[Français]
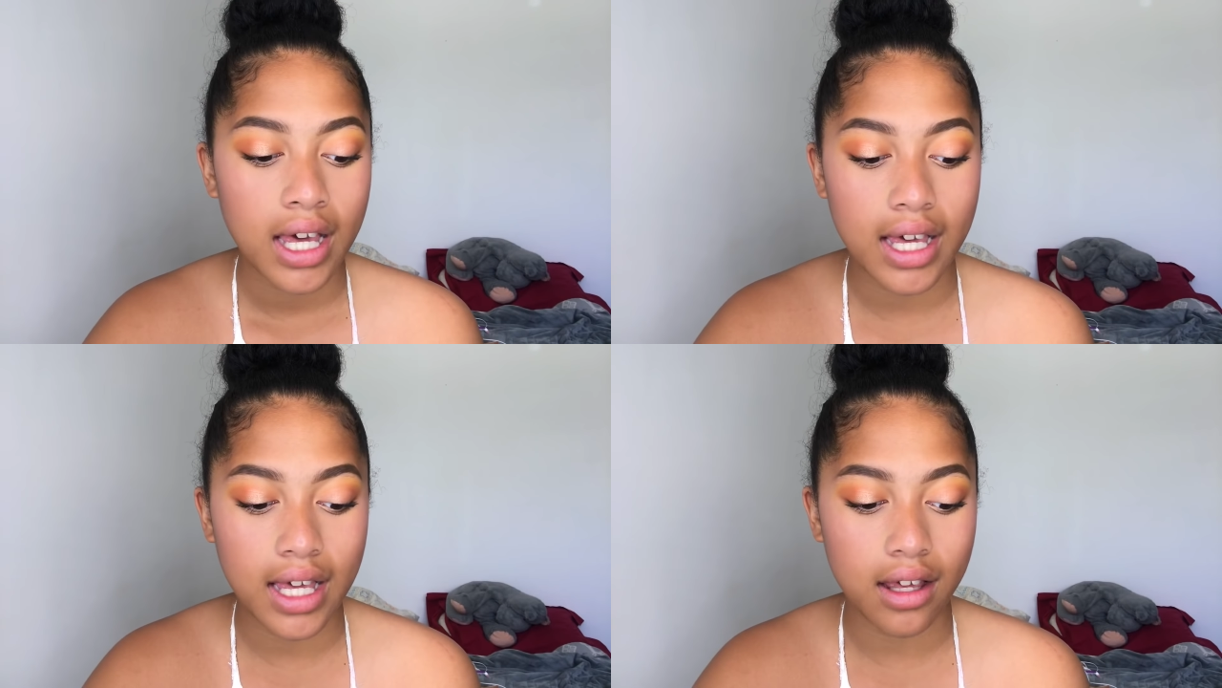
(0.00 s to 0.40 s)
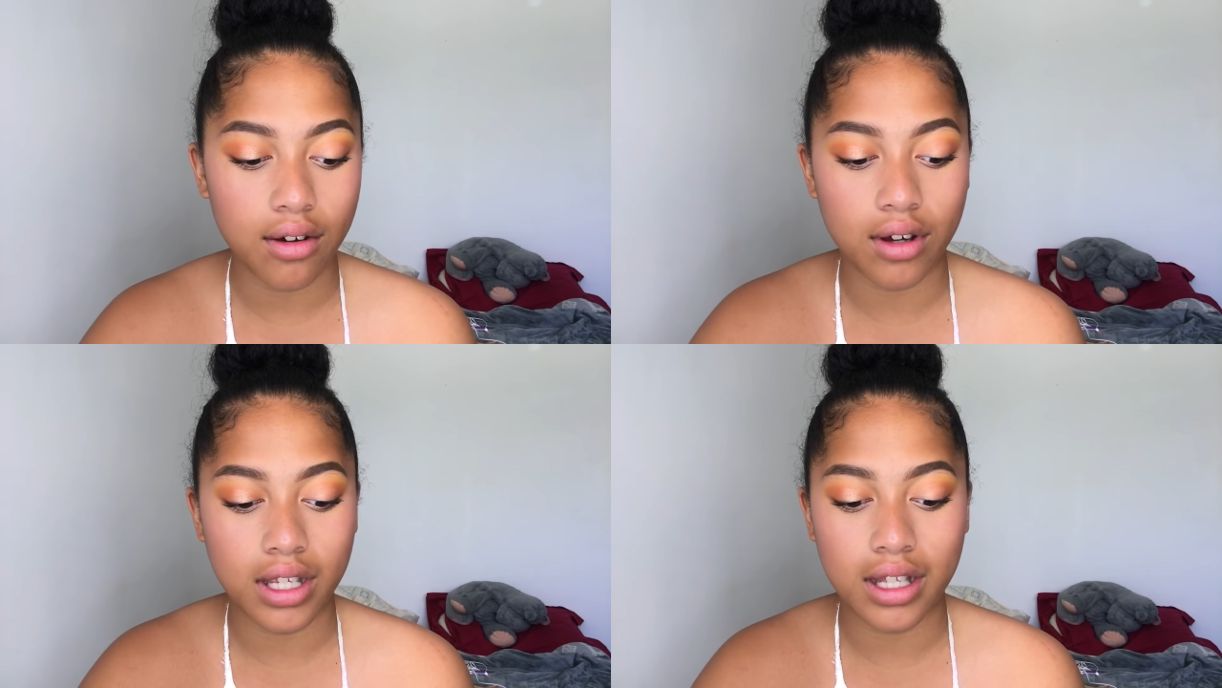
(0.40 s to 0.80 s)
Et
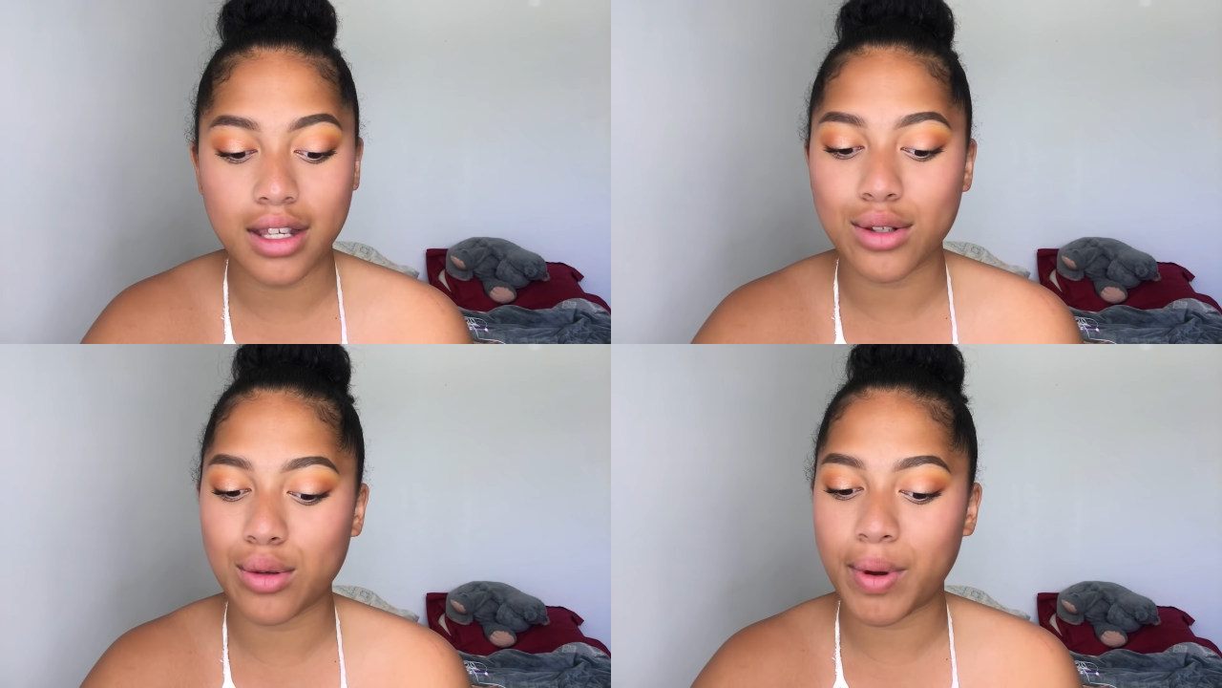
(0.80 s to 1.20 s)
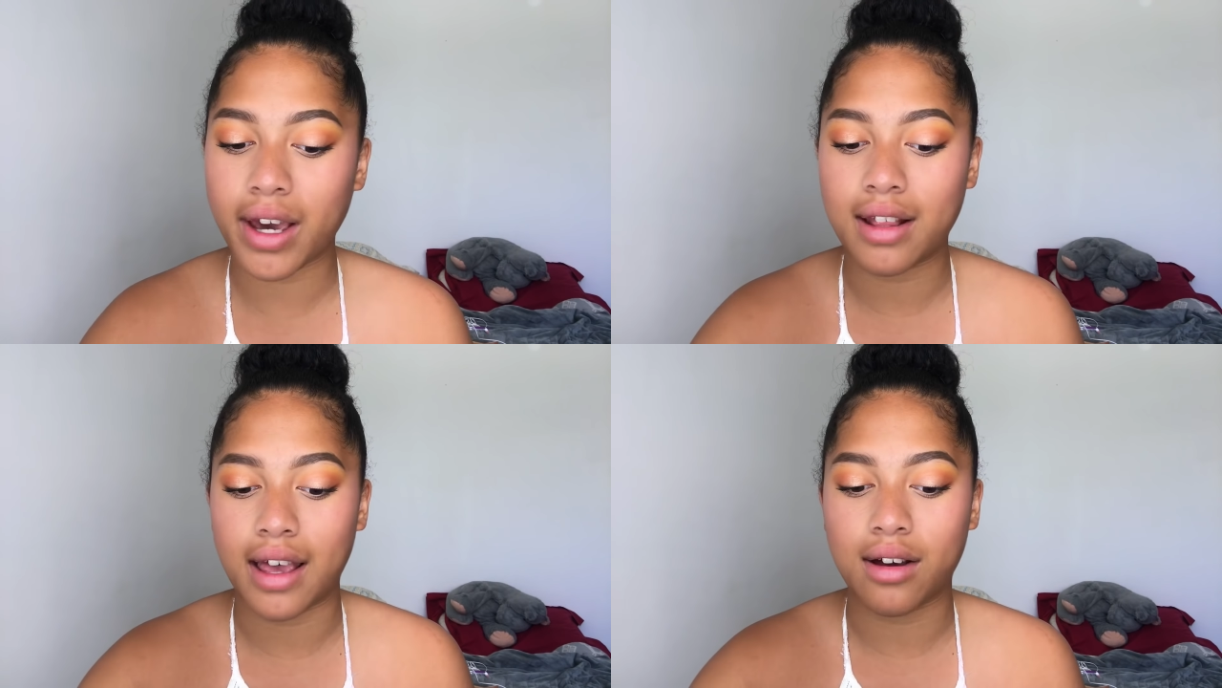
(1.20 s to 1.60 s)
euh, il est
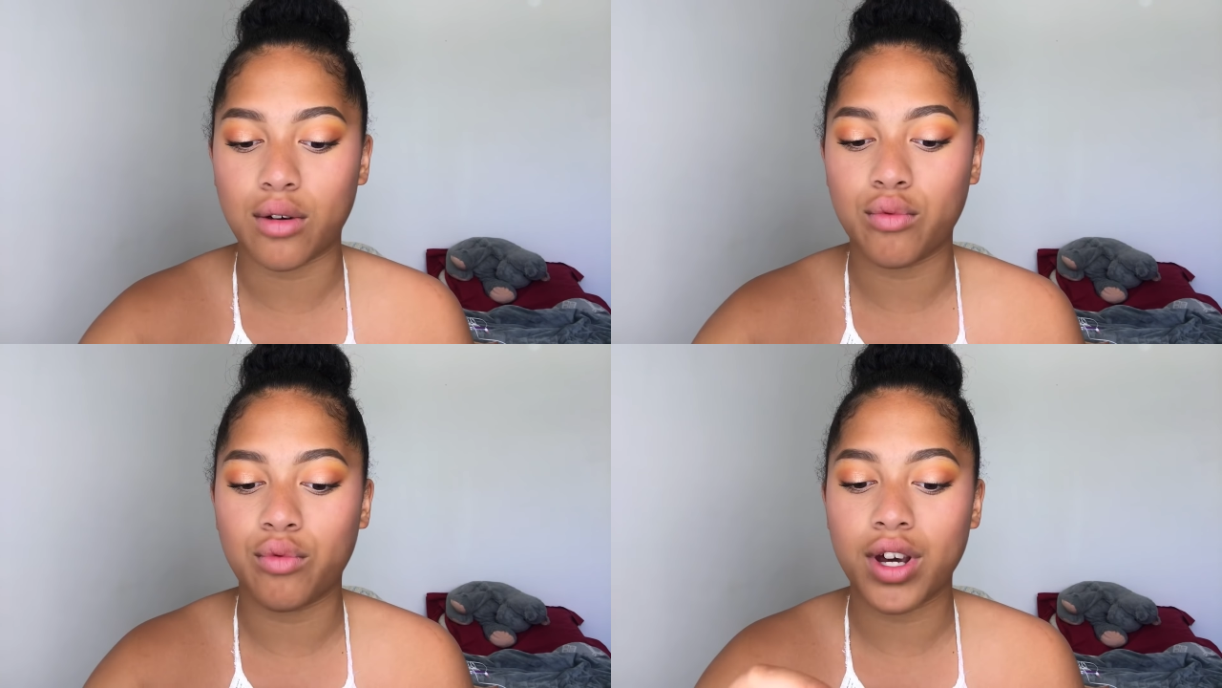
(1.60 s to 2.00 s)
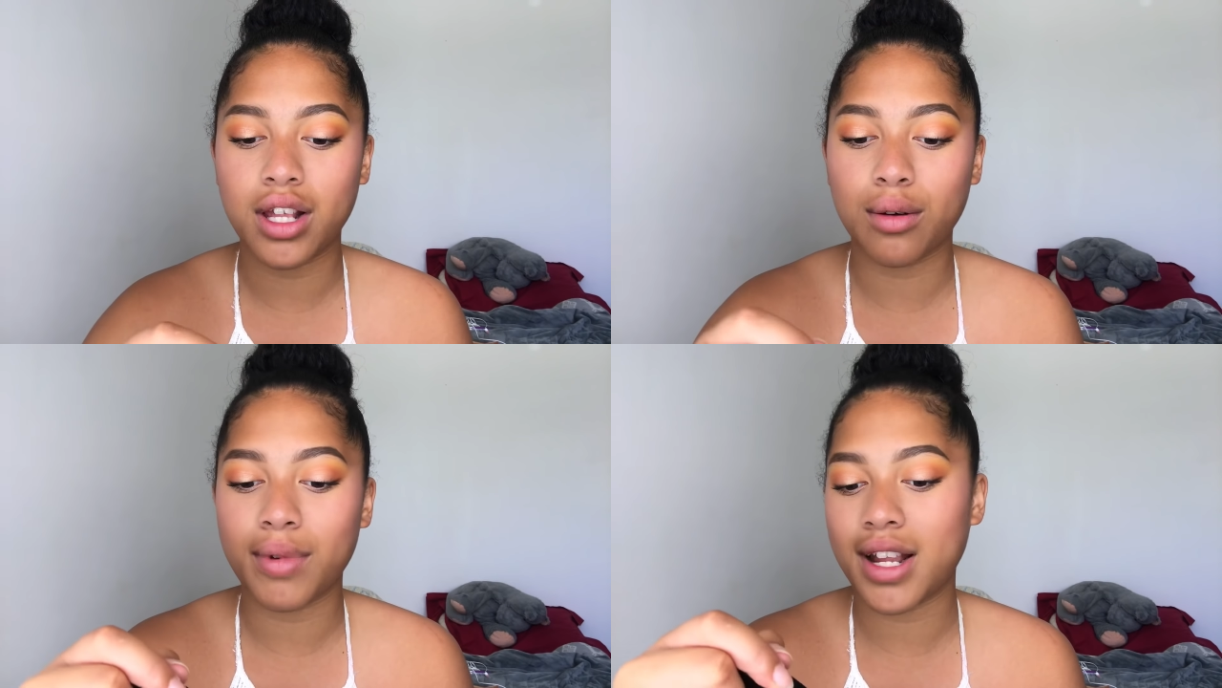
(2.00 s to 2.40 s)
super clair. Quand vous
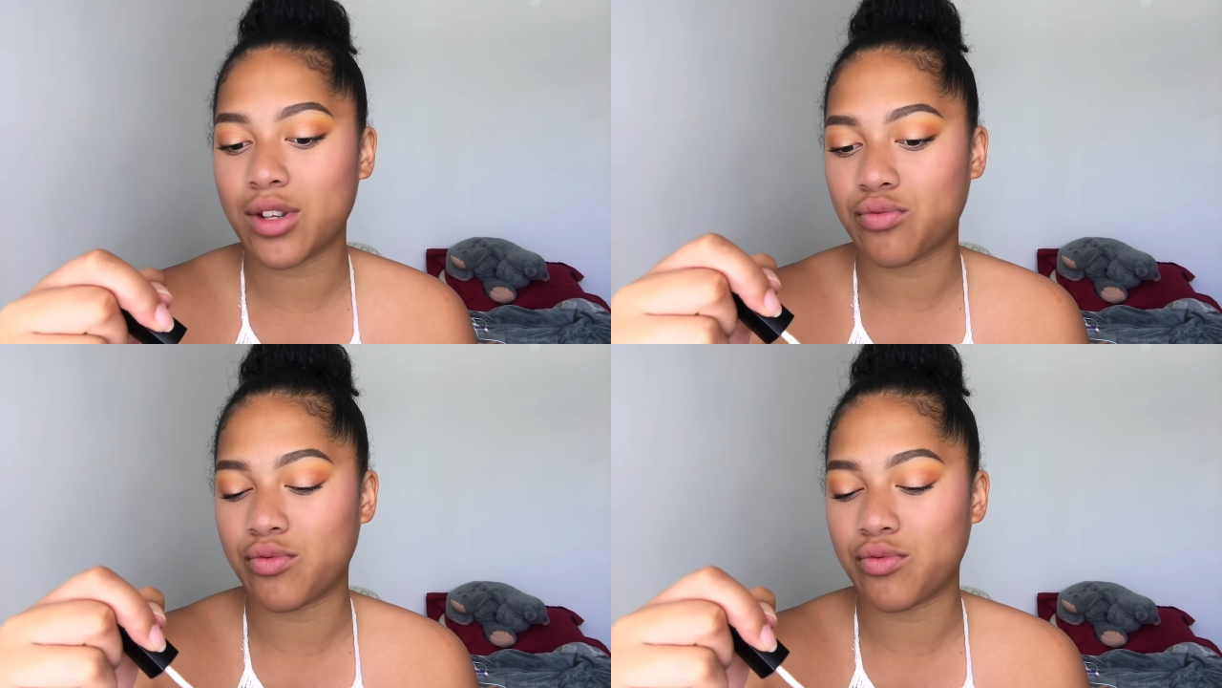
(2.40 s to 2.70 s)
voyez l'emballage,